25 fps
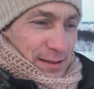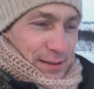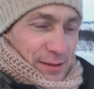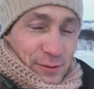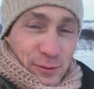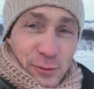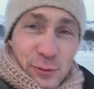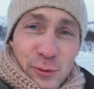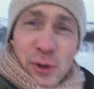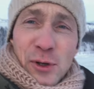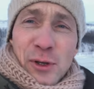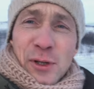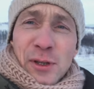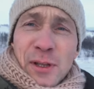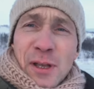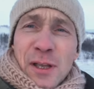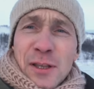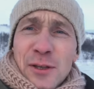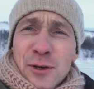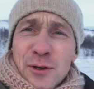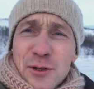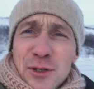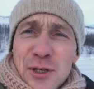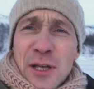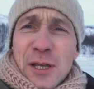Ну,
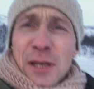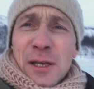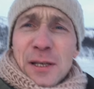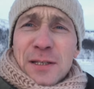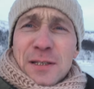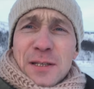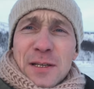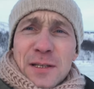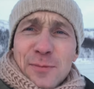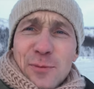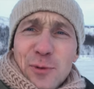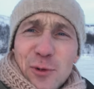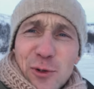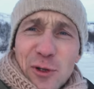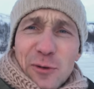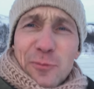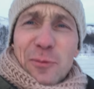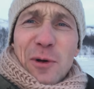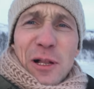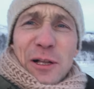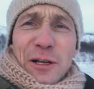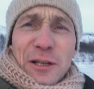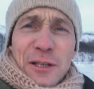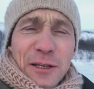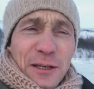надеюсь, здесь будет
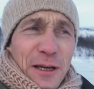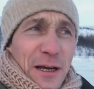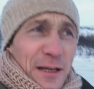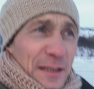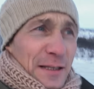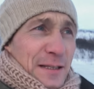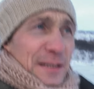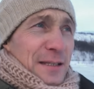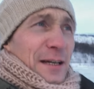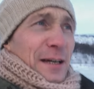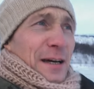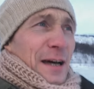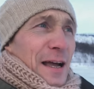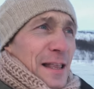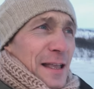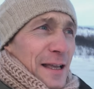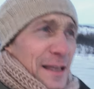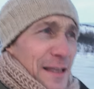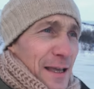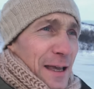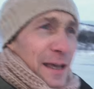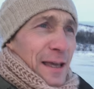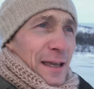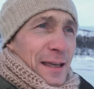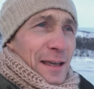рыбалка не как на
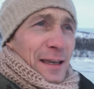Сахалине.